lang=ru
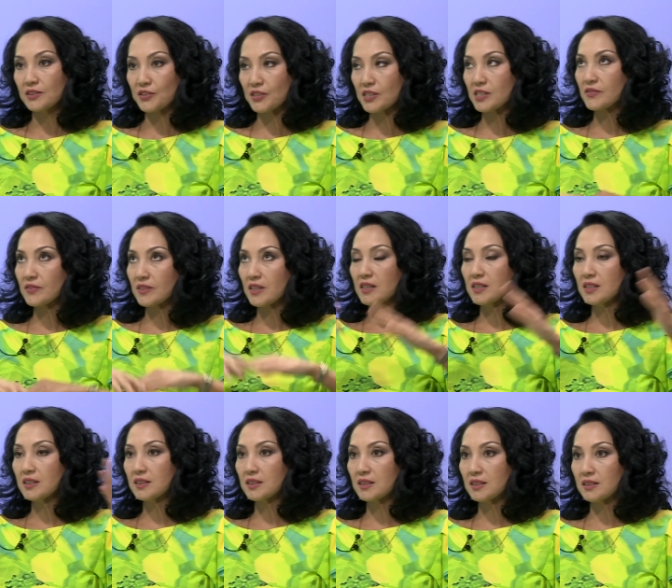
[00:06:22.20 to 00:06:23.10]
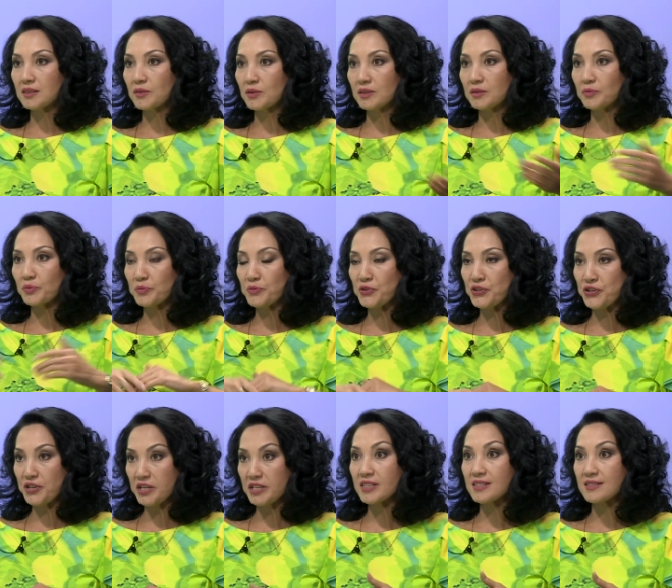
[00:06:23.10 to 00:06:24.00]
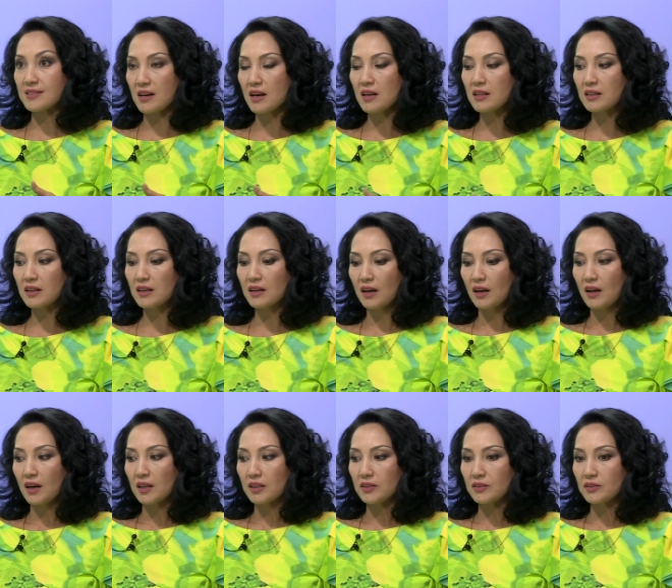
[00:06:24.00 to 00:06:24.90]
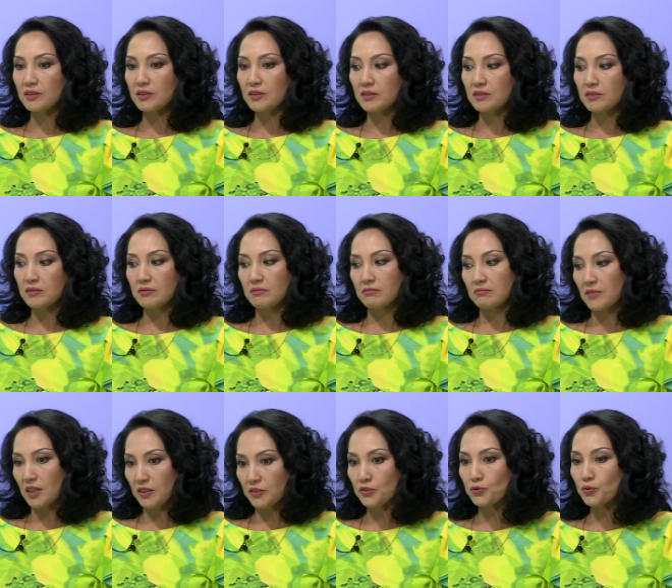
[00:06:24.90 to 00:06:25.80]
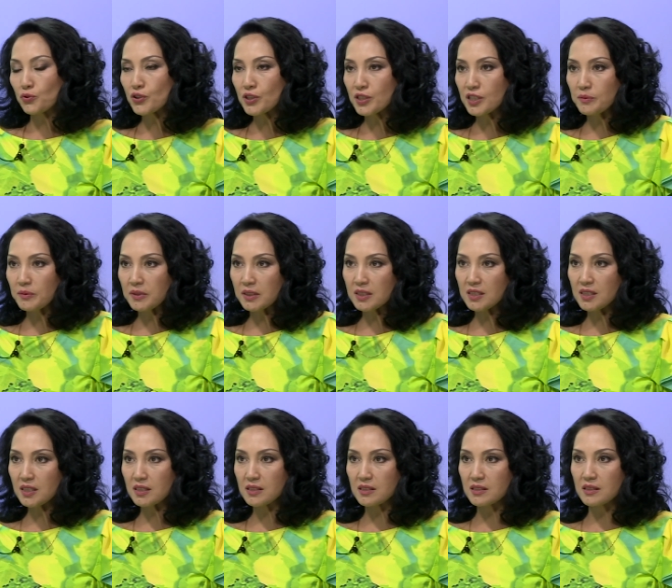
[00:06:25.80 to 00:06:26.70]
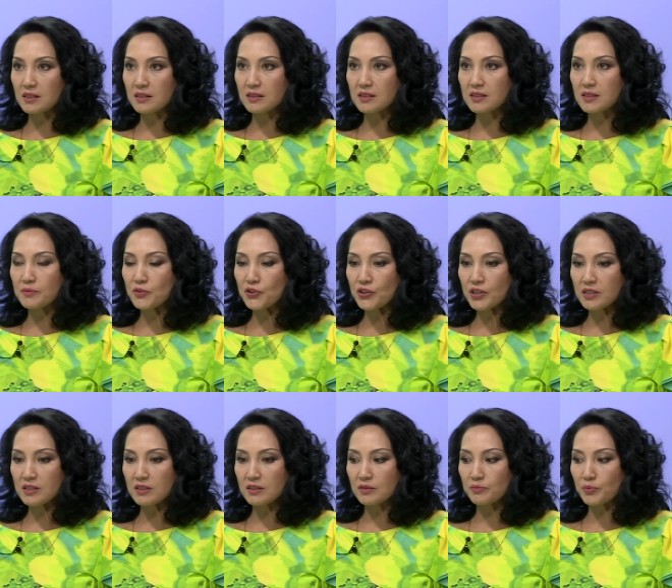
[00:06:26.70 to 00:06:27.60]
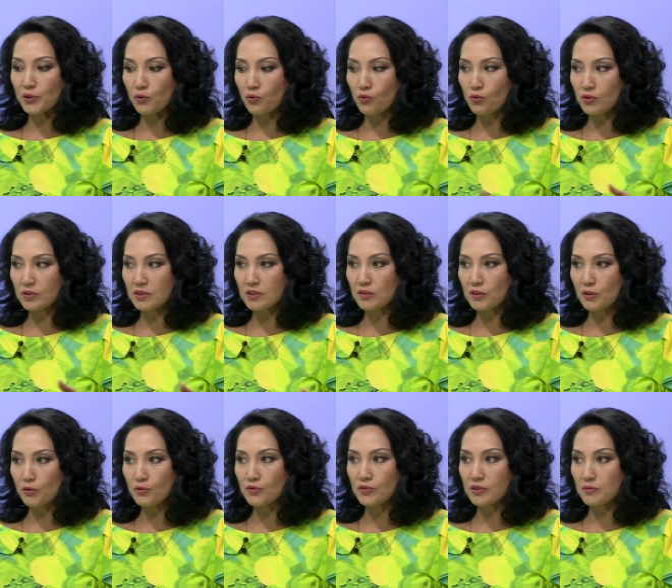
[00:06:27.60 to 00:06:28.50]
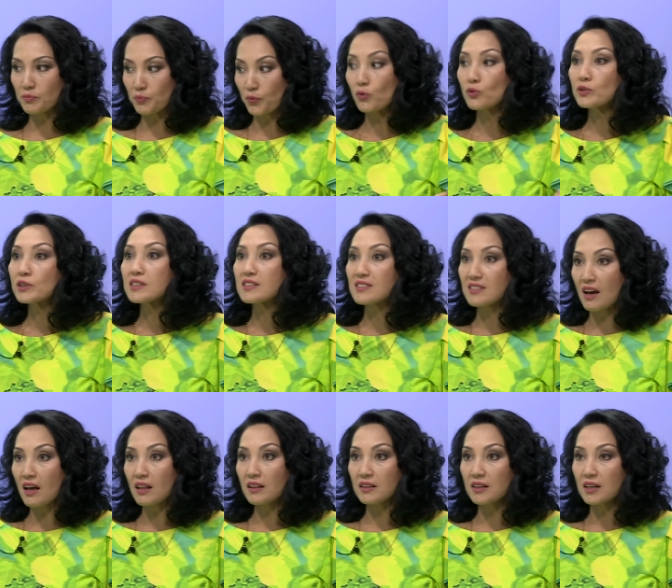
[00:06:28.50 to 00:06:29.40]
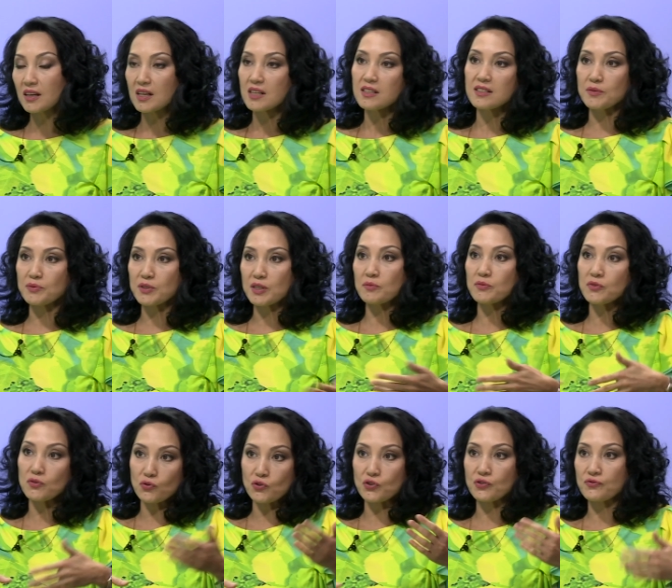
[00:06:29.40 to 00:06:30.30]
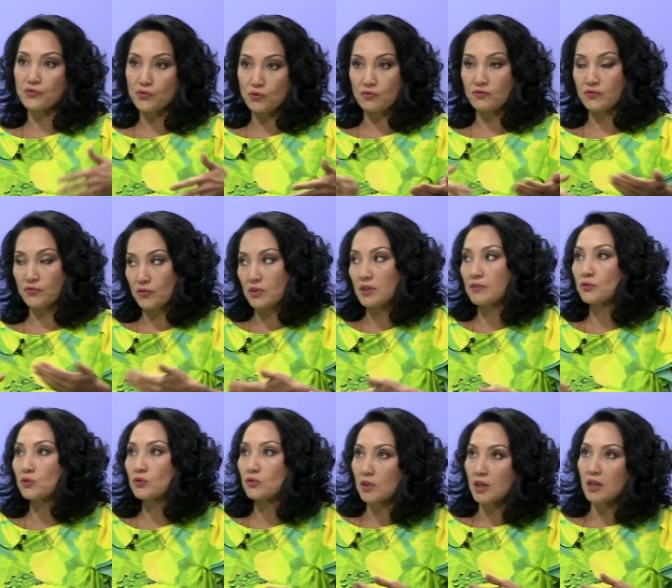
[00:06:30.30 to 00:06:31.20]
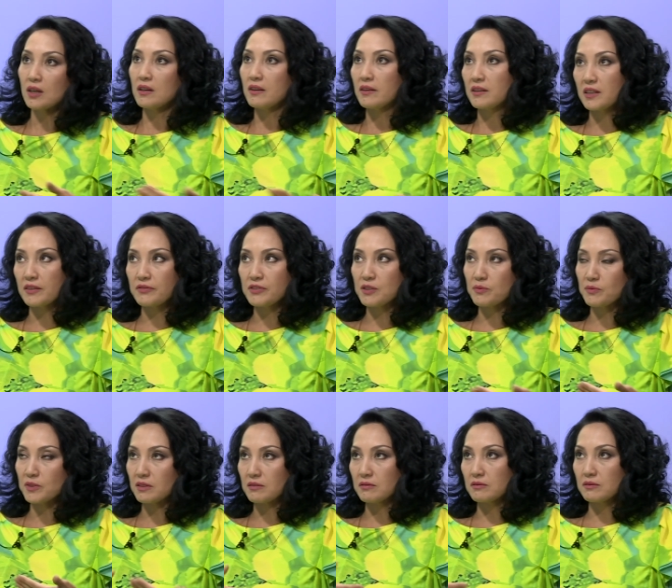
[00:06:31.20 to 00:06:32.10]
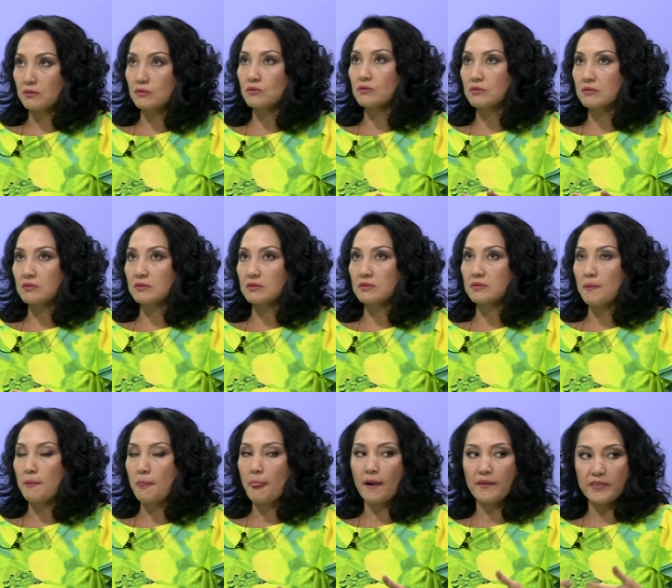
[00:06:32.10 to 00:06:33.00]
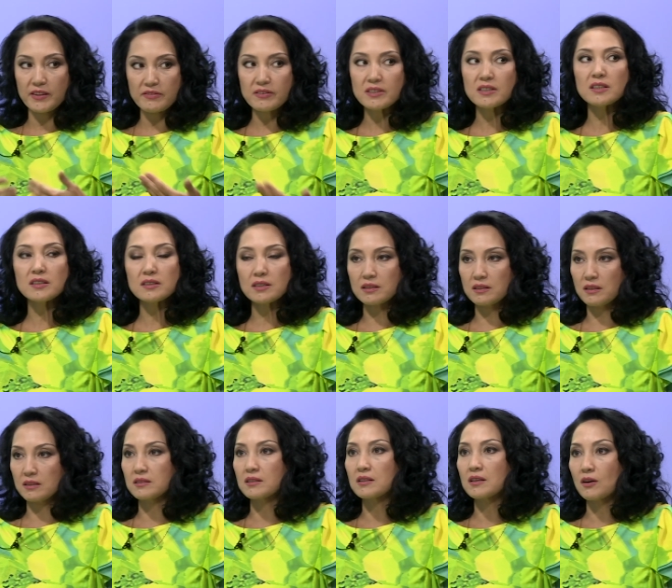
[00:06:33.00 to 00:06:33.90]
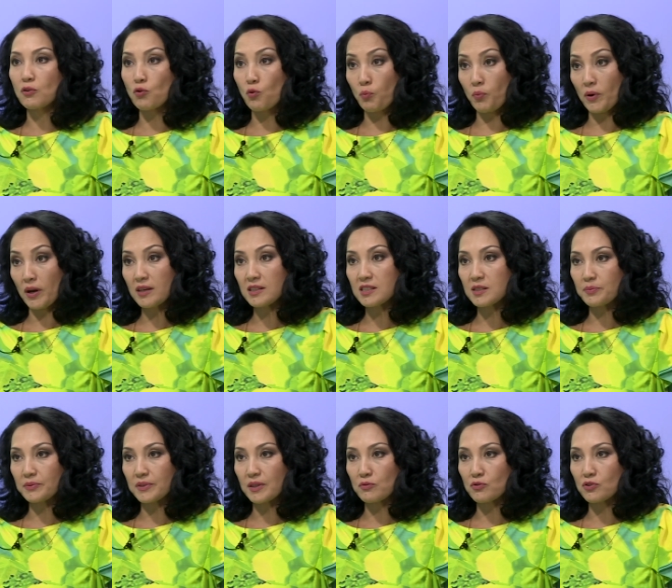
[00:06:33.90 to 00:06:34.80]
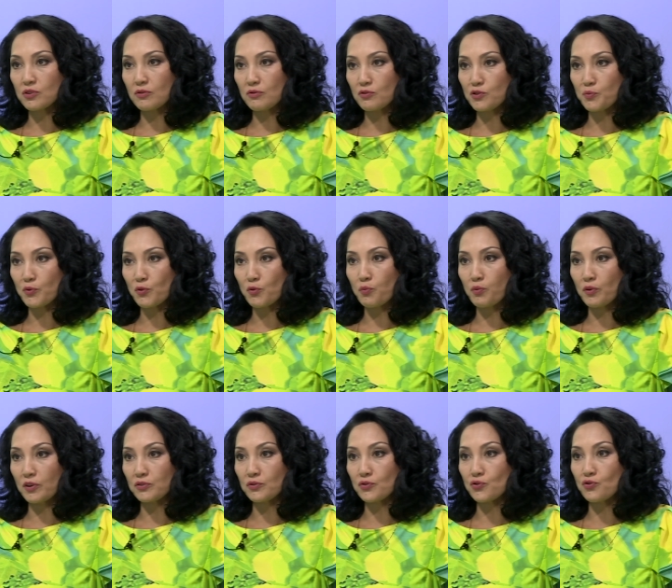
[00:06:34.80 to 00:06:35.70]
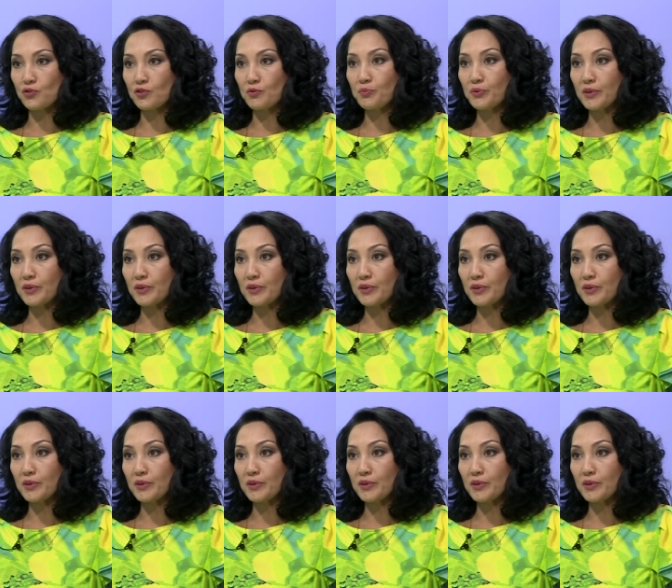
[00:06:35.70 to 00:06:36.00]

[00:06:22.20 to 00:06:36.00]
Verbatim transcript: естественно, аренда помещения, зала. И они тоже этим гордятся, и это замечательно проходит. Люди, полные залы. Тем самым тоже все, все равно, я, видимо, ну, Наверное, это как-то окупается, потому что люди покупают еще и